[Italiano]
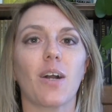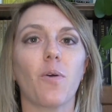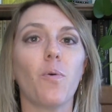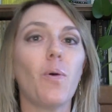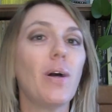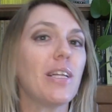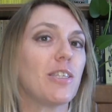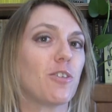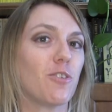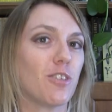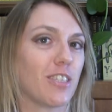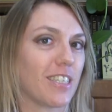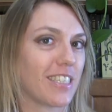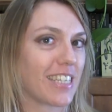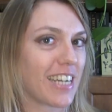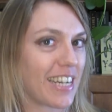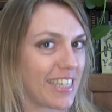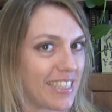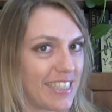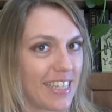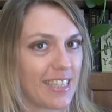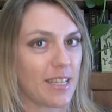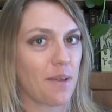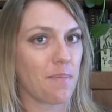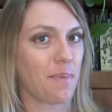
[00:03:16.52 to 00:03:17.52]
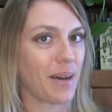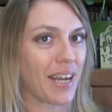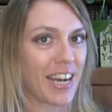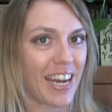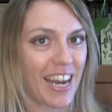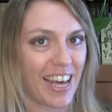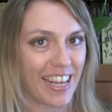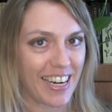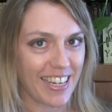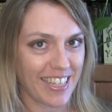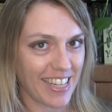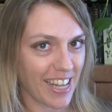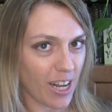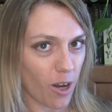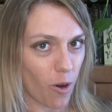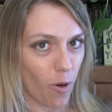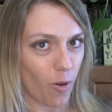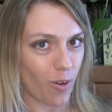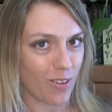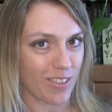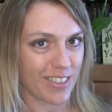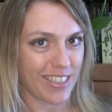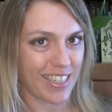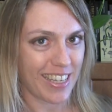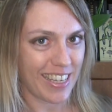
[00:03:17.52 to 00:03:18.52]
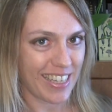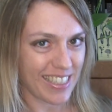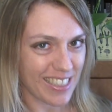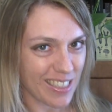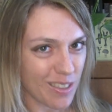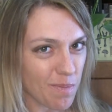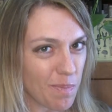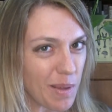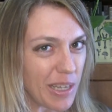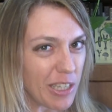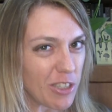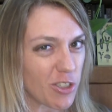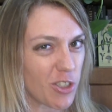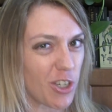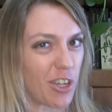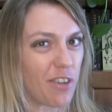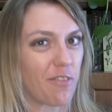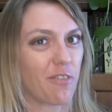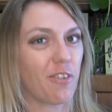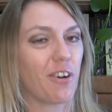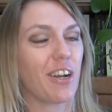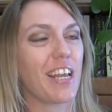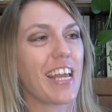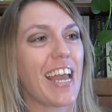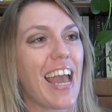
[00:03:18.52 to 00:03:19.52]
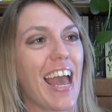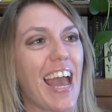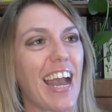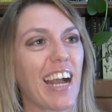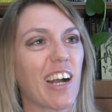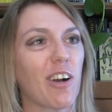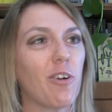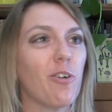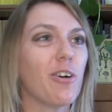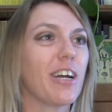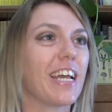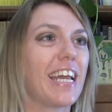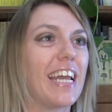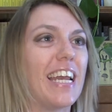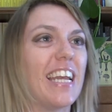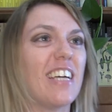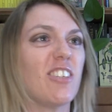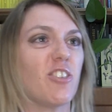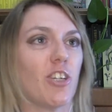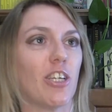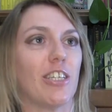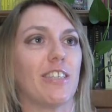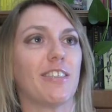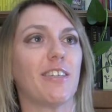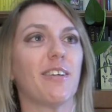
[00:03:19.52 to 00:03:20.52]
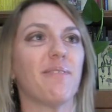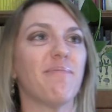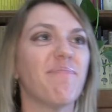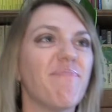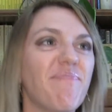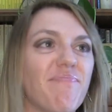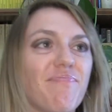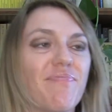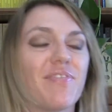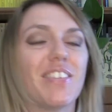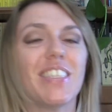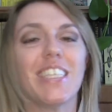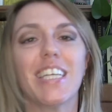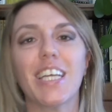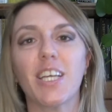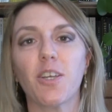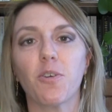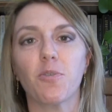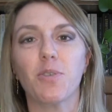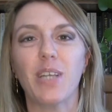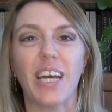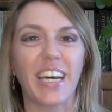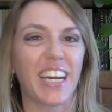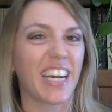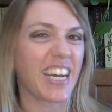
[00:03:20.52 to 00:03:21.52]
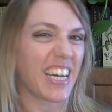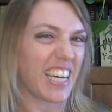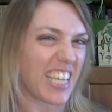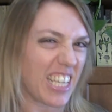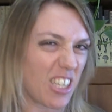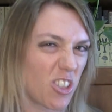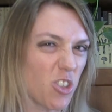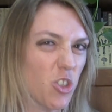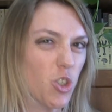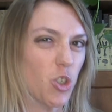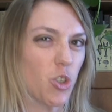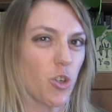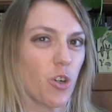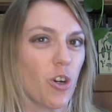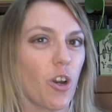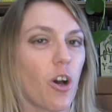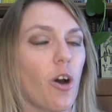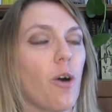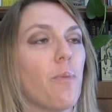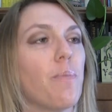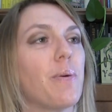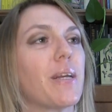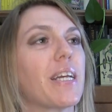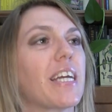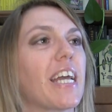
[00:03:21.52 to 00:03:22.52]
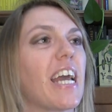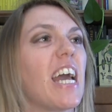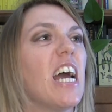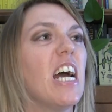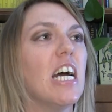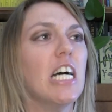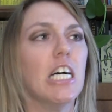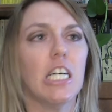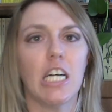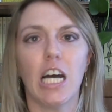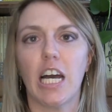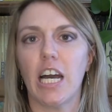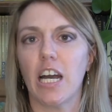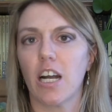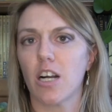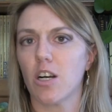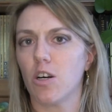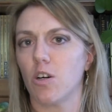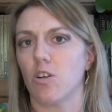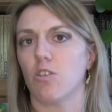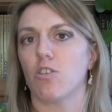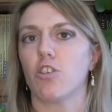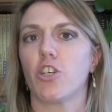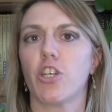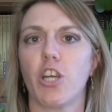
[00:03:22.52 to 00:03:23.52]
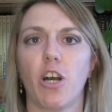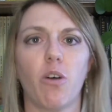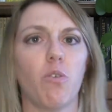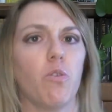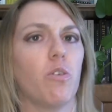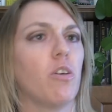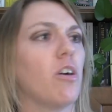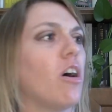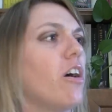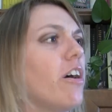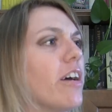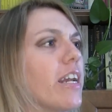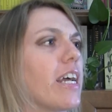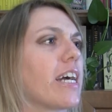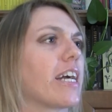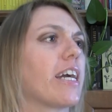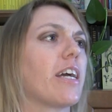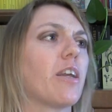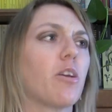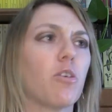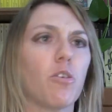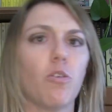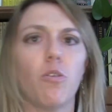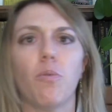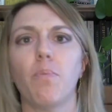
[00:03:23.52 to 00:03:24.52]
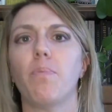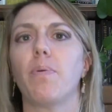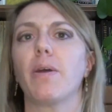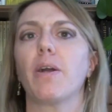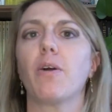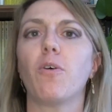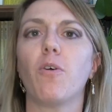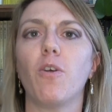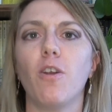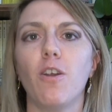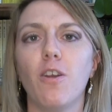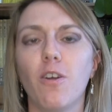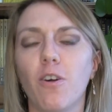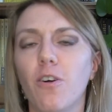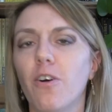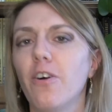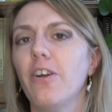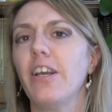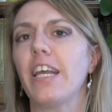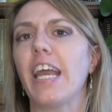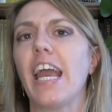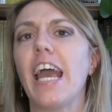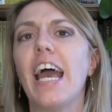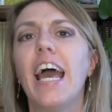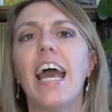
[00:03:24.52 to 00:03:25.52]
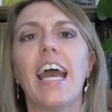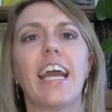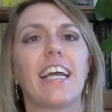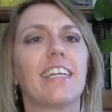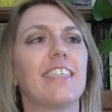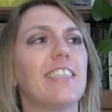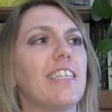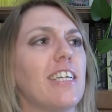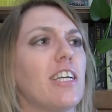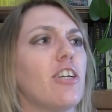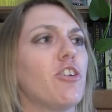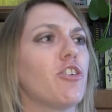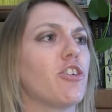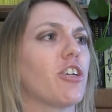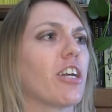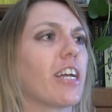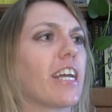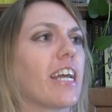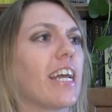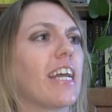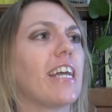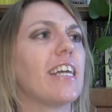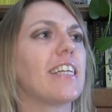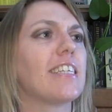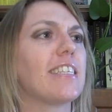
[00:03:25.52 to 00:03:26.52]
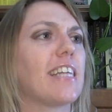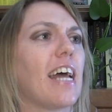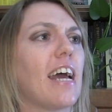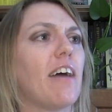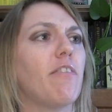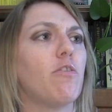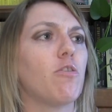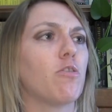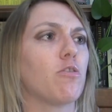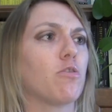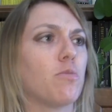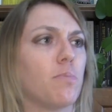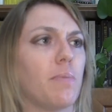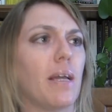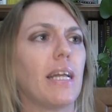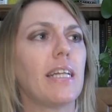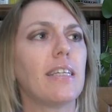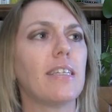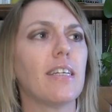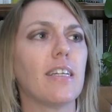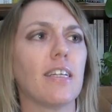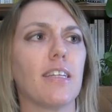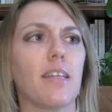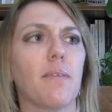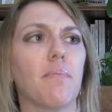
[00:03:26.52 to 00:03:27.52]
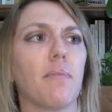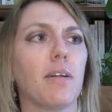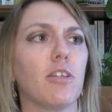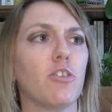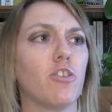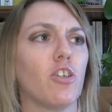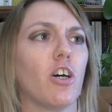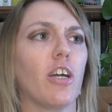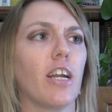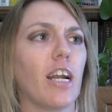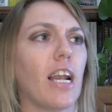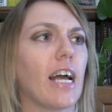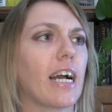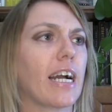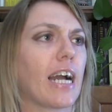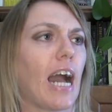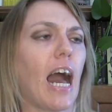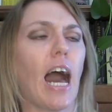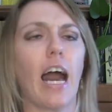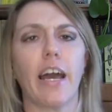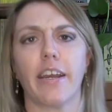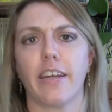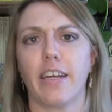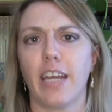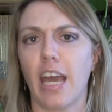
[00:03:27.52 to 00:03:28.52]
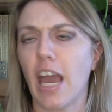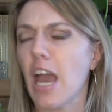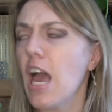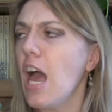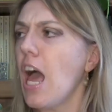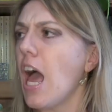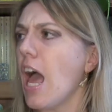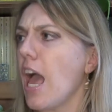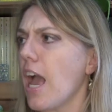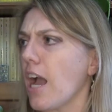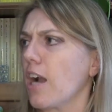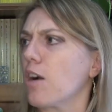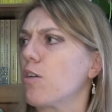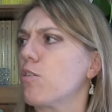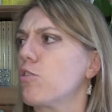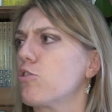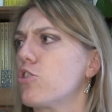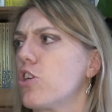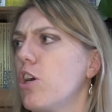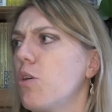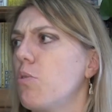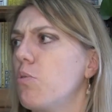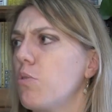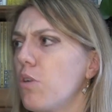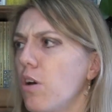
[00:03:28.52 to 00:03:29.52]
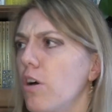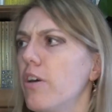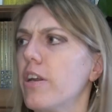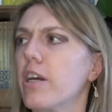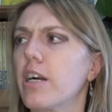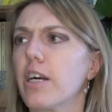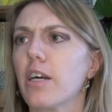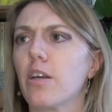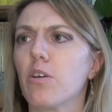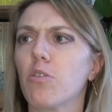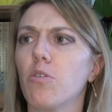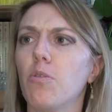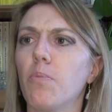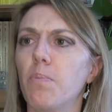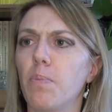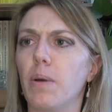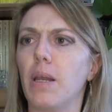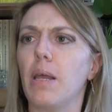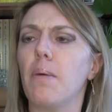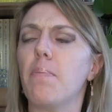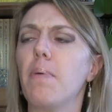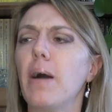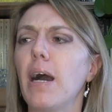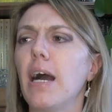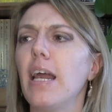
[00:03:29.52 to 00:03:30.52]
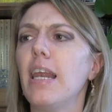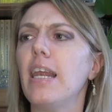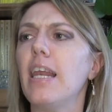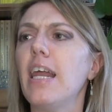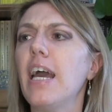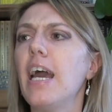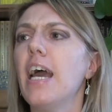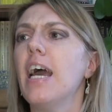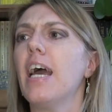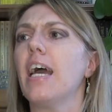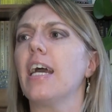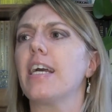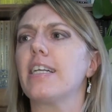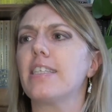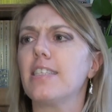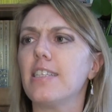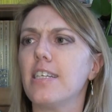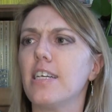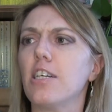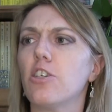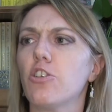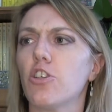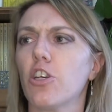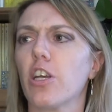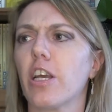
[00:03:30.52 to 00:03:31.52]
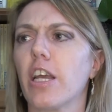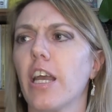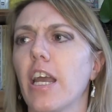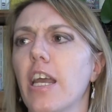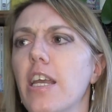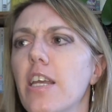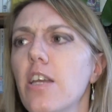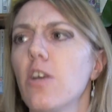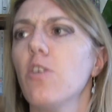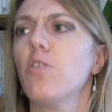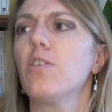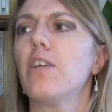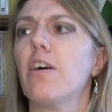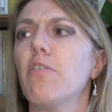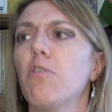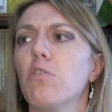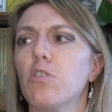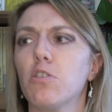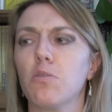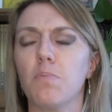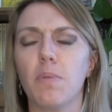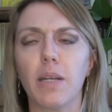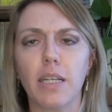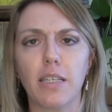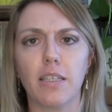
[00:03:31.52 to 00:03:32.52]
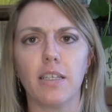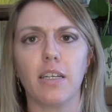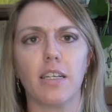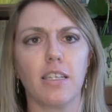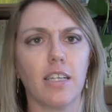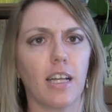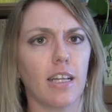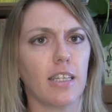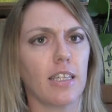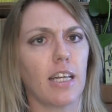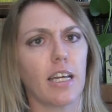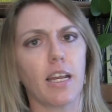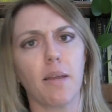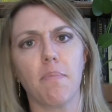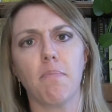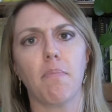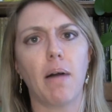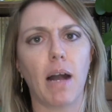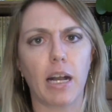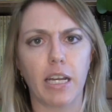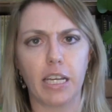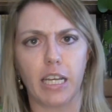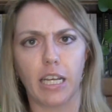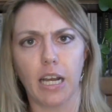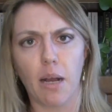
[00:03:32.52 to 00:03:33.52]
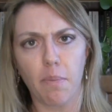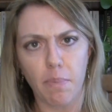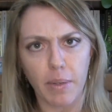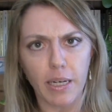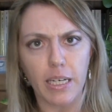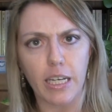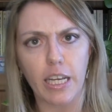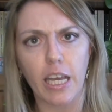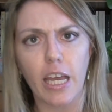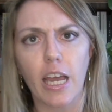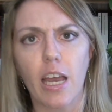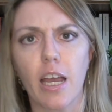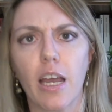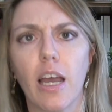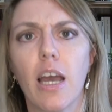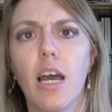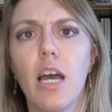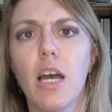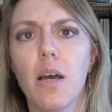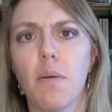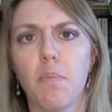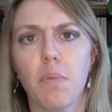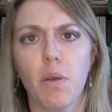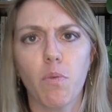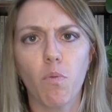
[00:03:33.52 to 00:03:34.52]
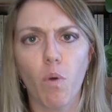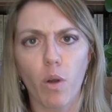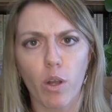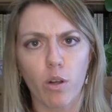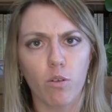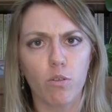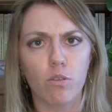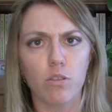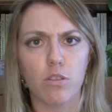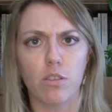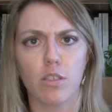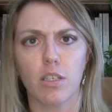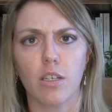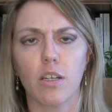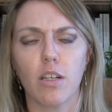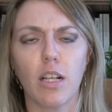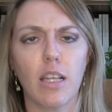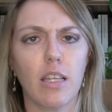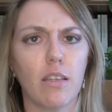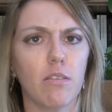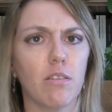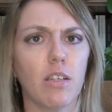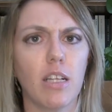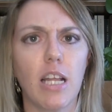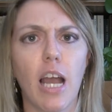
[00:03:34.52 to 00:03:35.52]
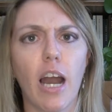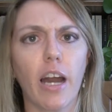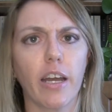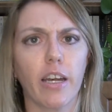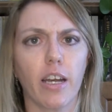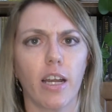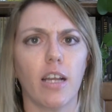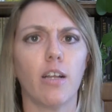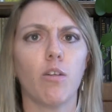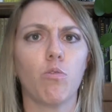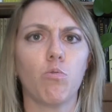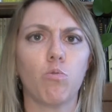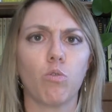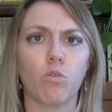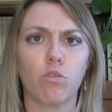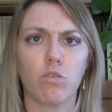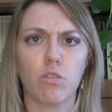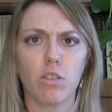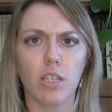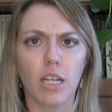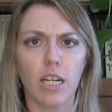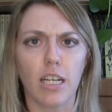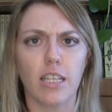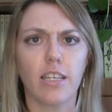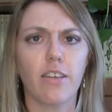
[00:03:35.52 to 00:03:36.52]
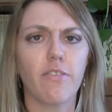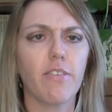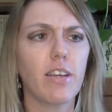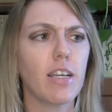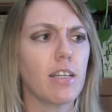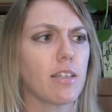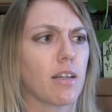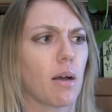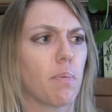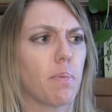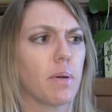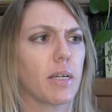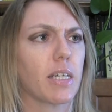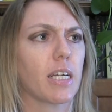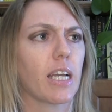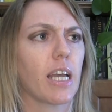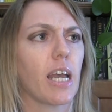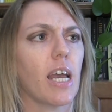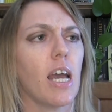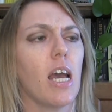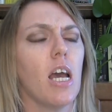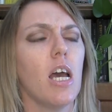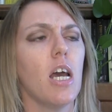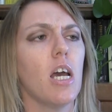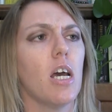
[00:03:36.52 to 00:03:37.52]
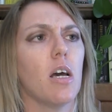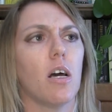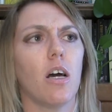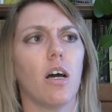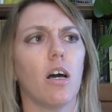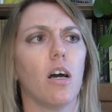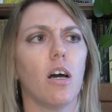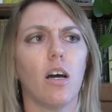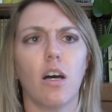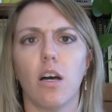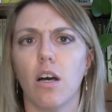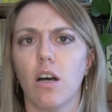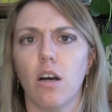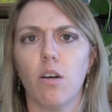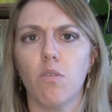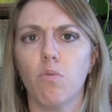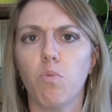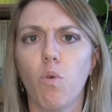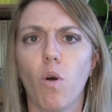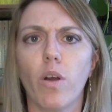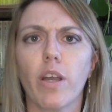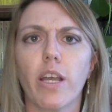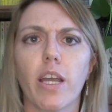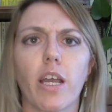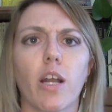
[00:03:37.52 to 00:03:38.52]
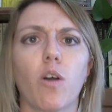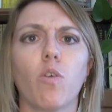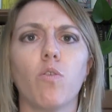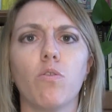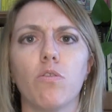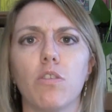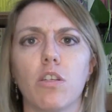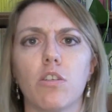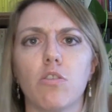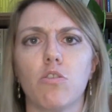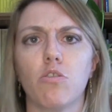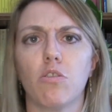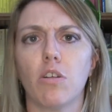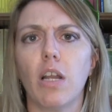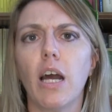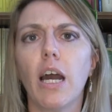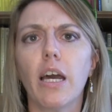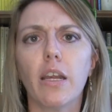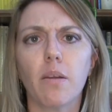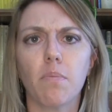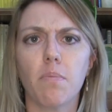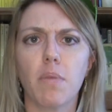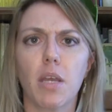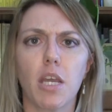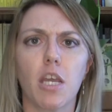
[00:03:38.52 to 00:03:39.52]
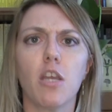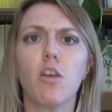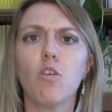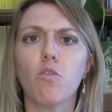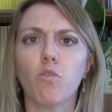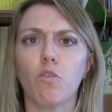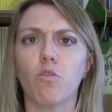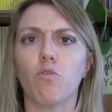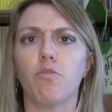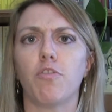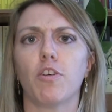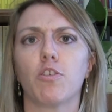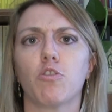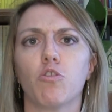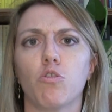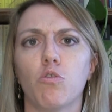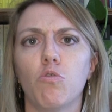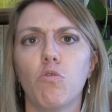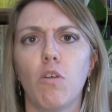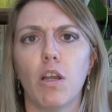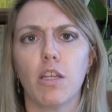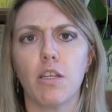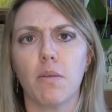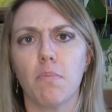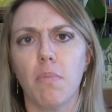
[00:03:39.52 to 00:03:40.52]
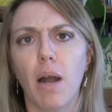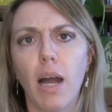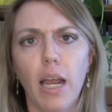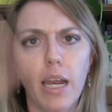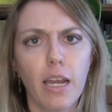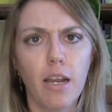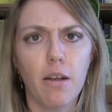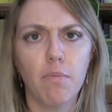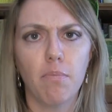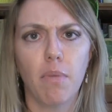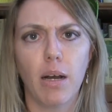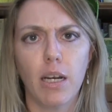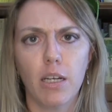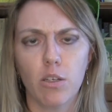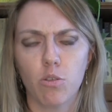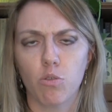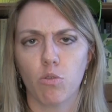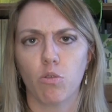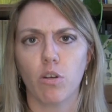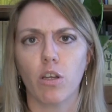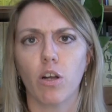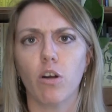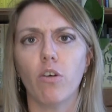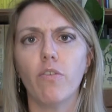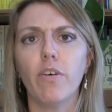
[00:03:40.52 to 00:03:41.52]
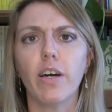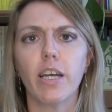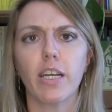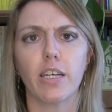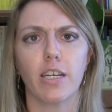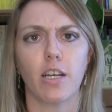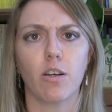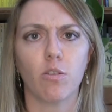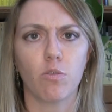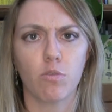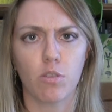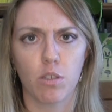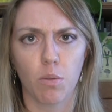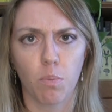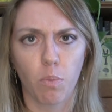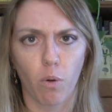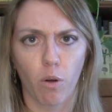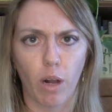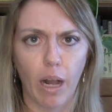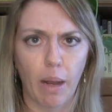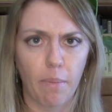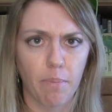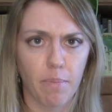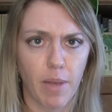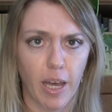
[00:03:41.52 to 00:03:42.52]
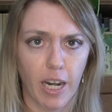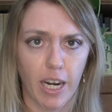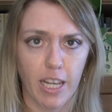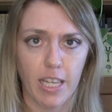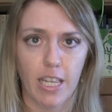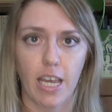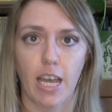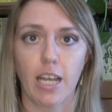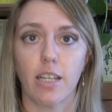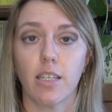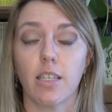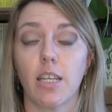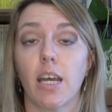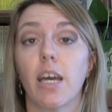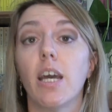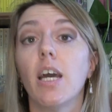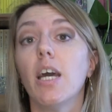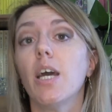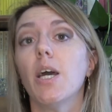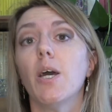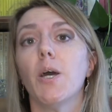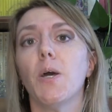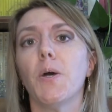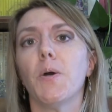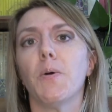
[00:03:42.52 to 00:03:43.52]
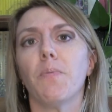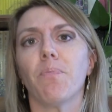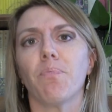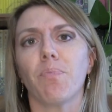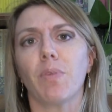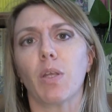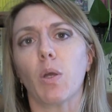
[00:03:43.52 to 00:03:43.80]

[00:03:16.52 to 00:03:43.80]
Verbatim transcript: quando si tratta di parlare di cose spiacevoli, ecco che la gente mm, si chiude a riccio, no? Perché ecco, c'è Aurora che rompe i coglioni e dice che devo smettere di mangiare la carne. Ecco, c'è Aurora che rompe le palle e dice che io devo smettere di andare in macchina. Perché mi vuoi consigliare il tuo stile di vita? Perché eh, vuoi condizionarmi? Io non faccio nulla di male, il male sono i governi e non si può cambiare niente.